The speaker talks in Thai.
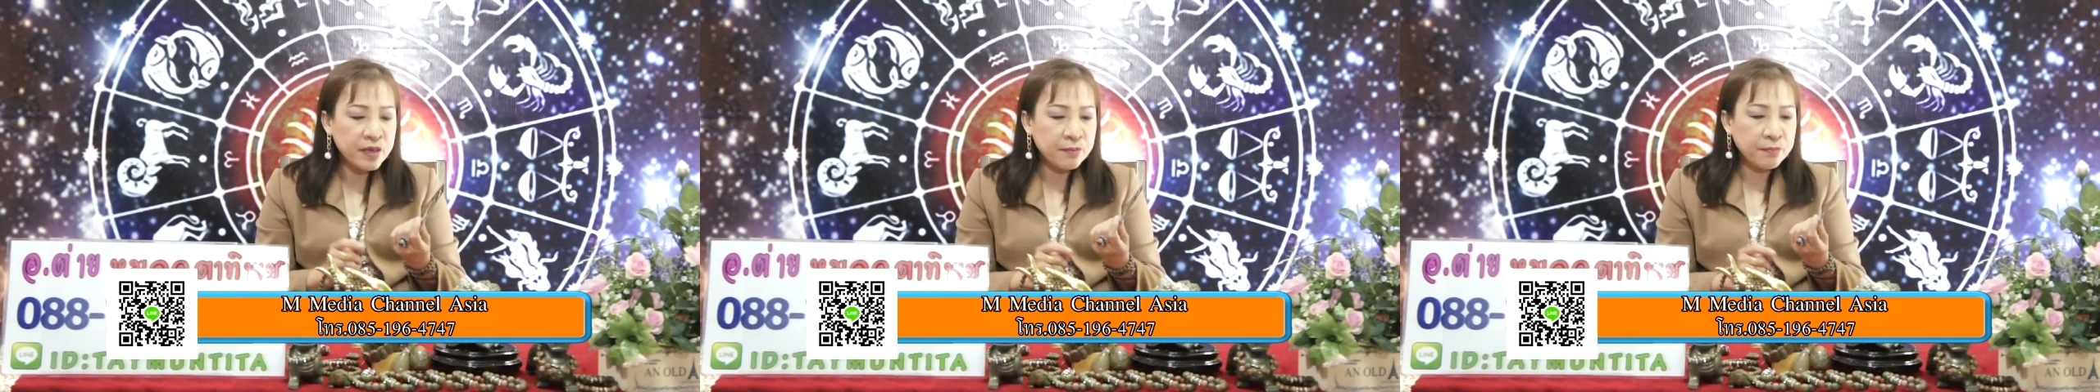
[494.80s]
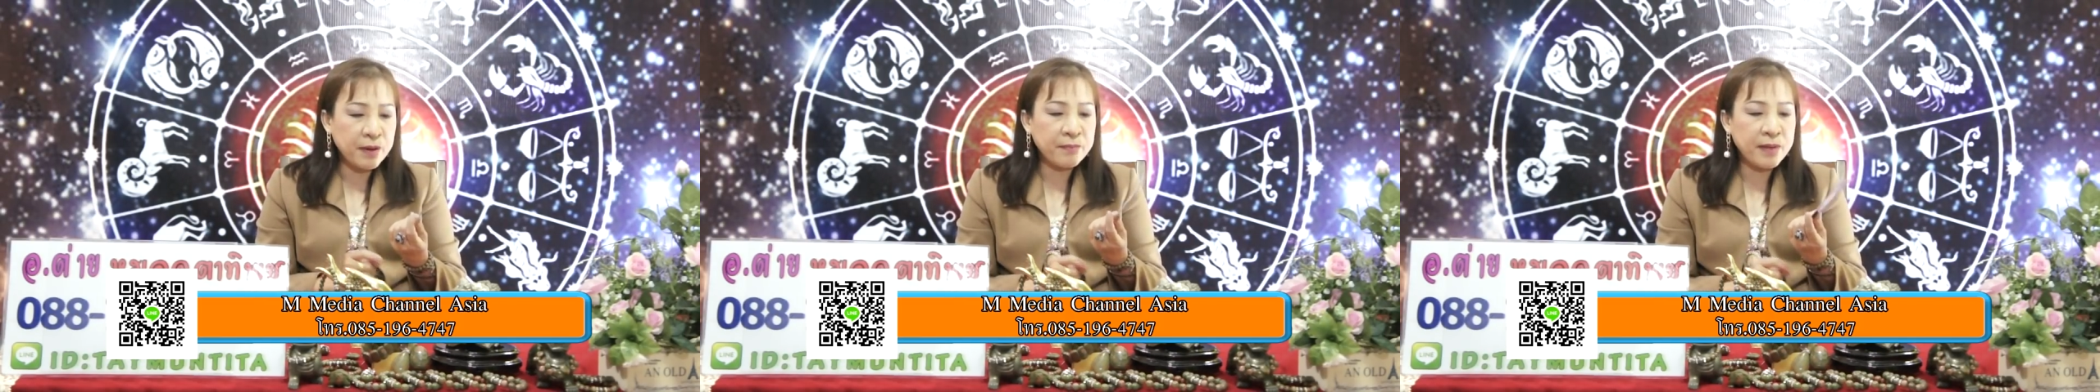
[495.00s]

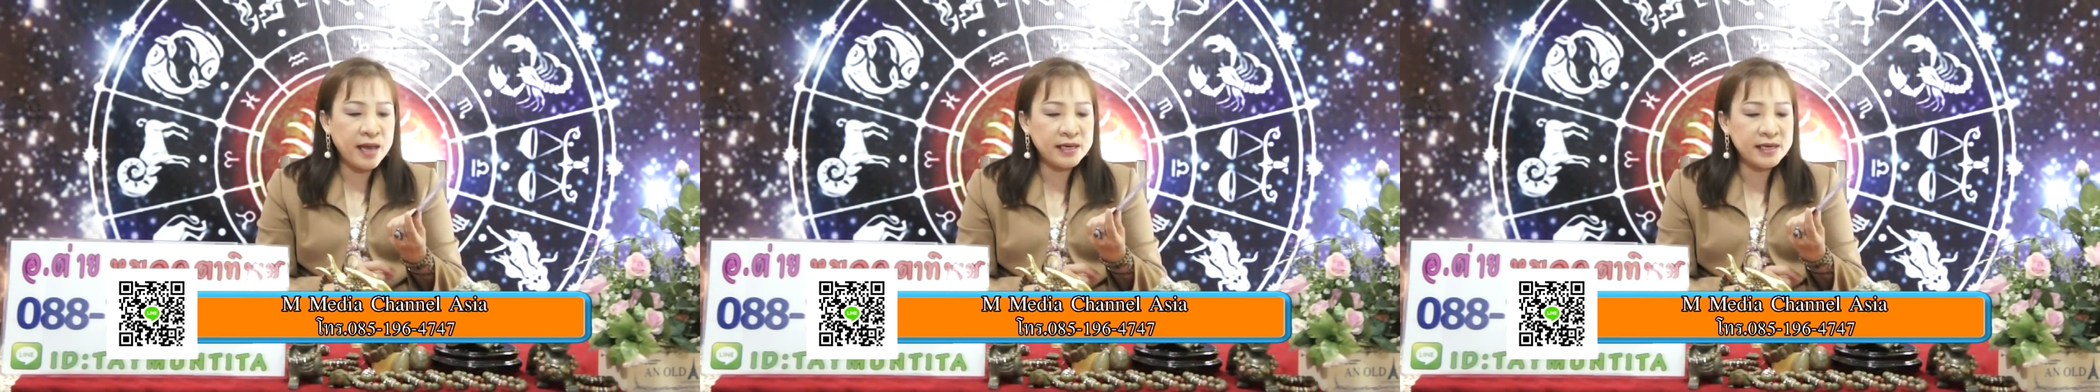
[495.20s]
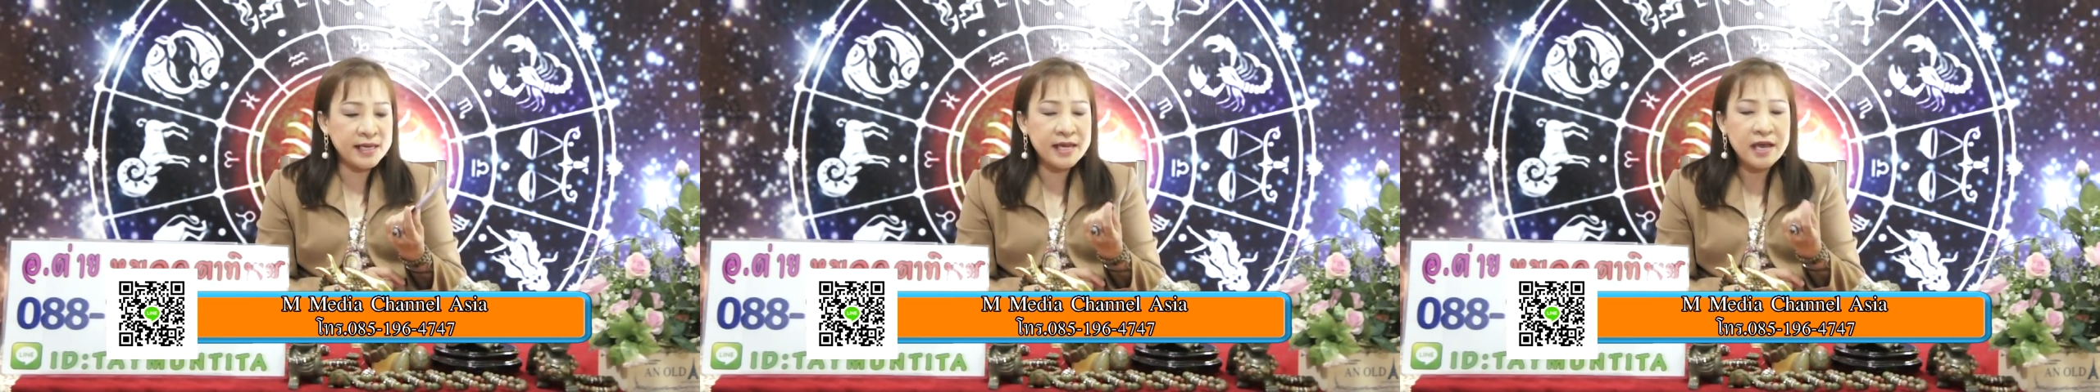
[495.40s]
ประมา
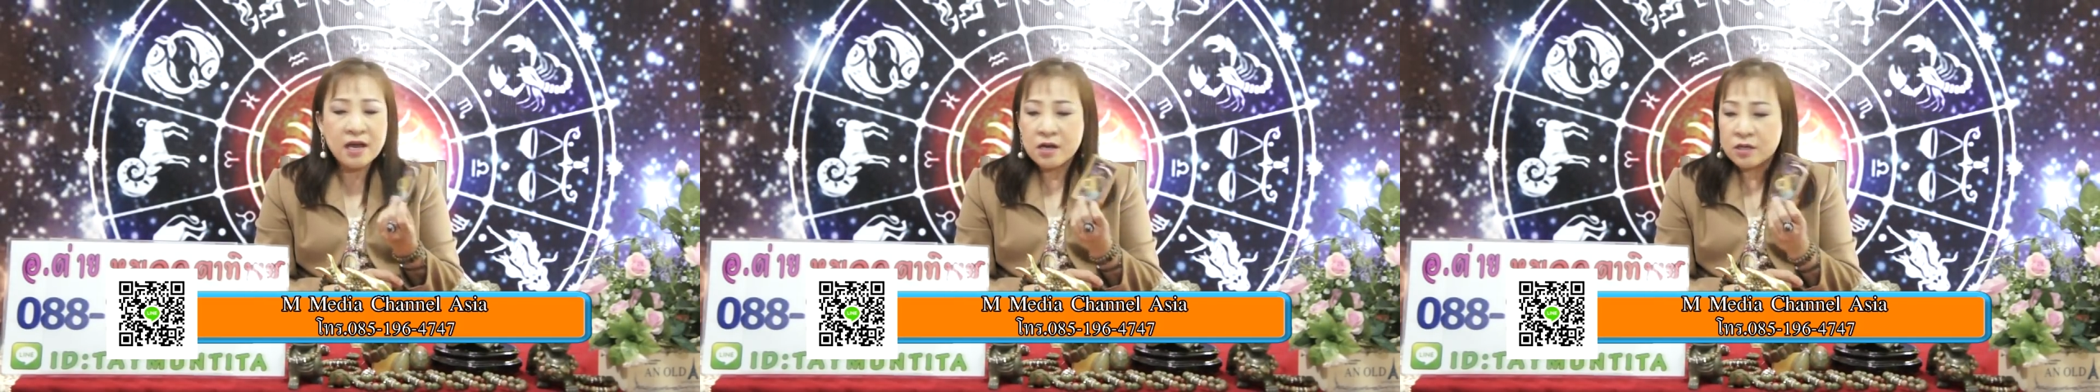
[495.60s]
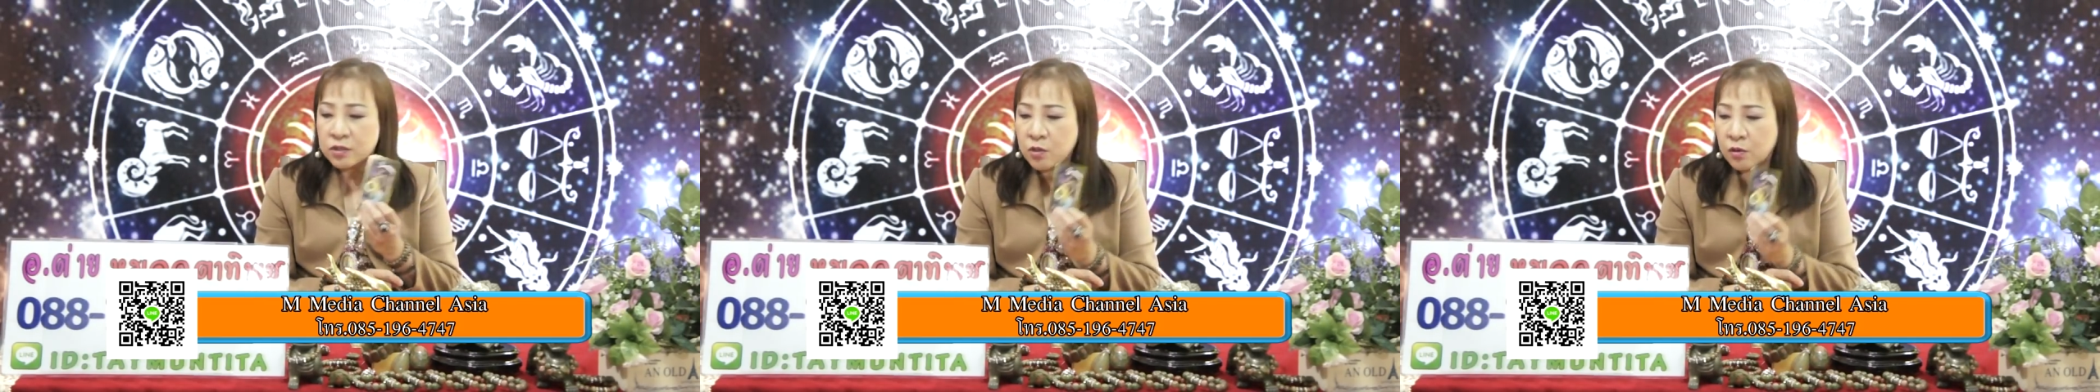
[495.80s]
ณนี้
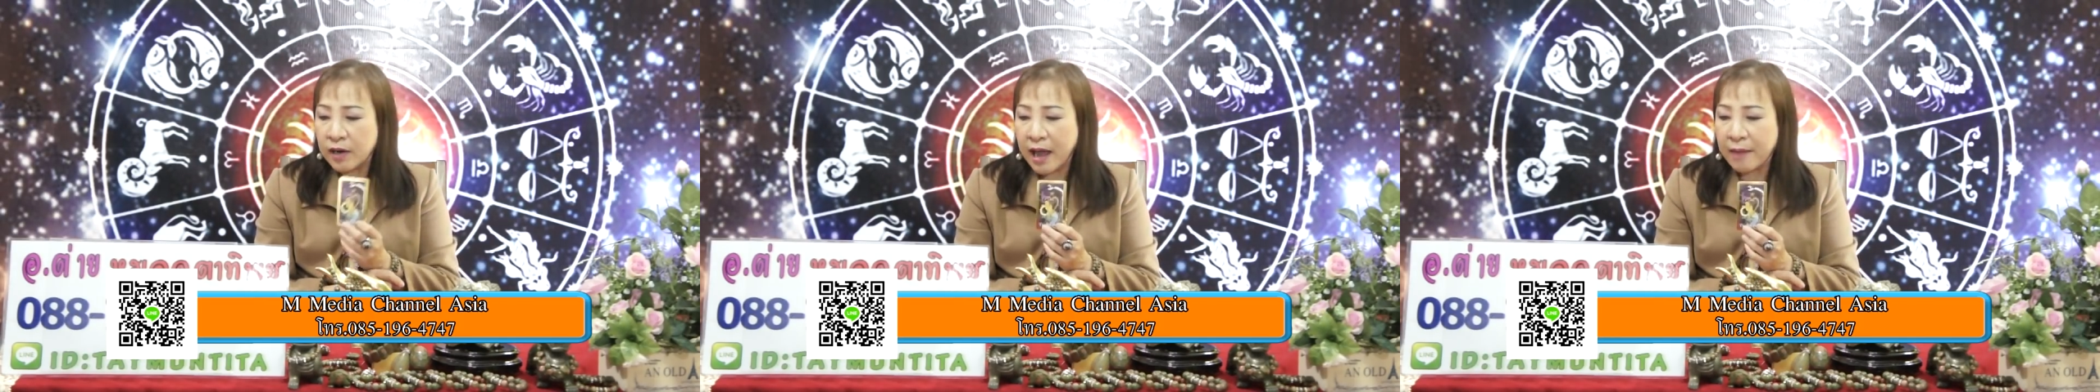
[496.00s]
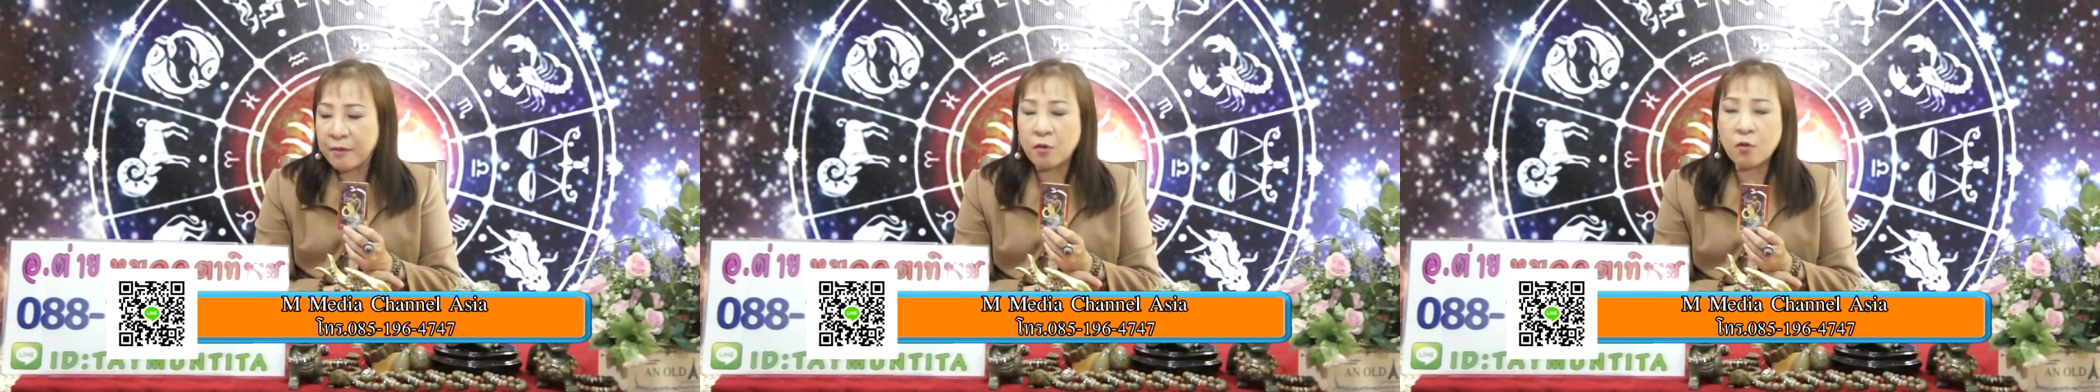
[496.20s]
โชค
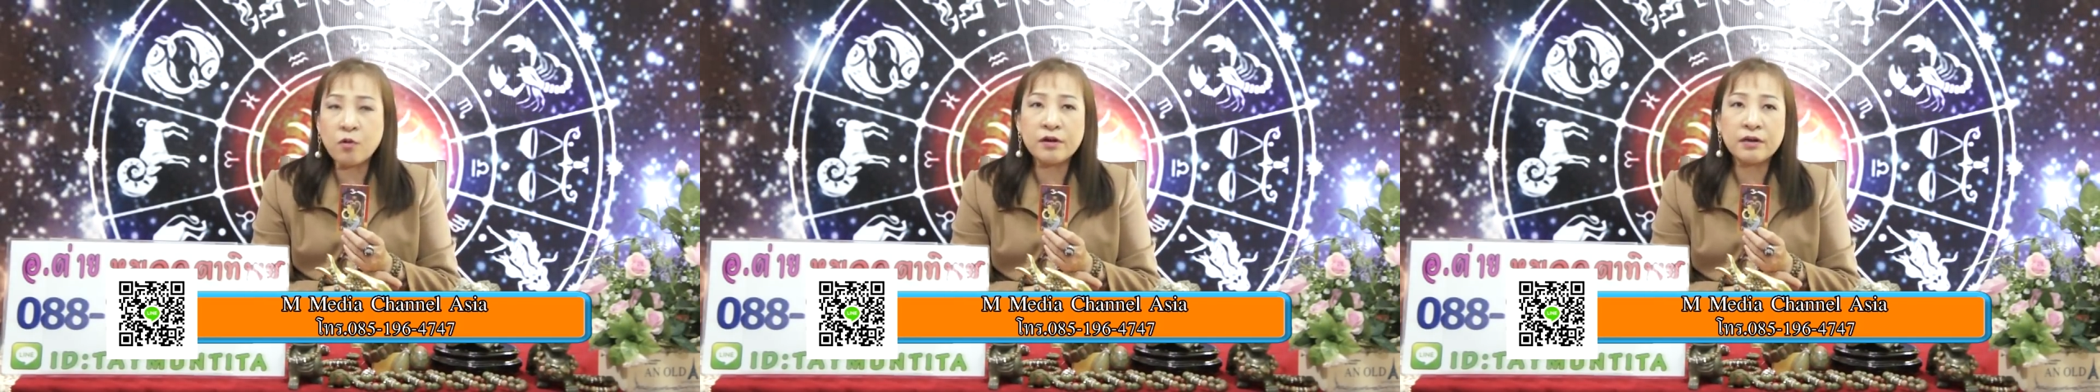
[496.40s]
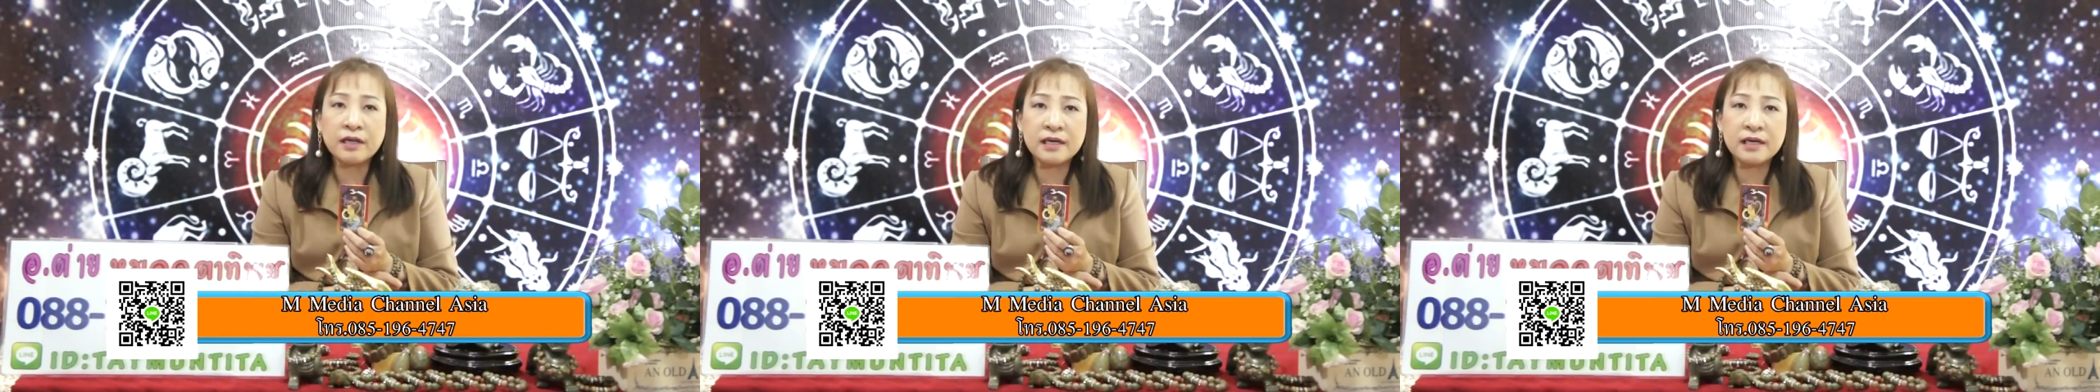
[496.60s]
ลาภของคน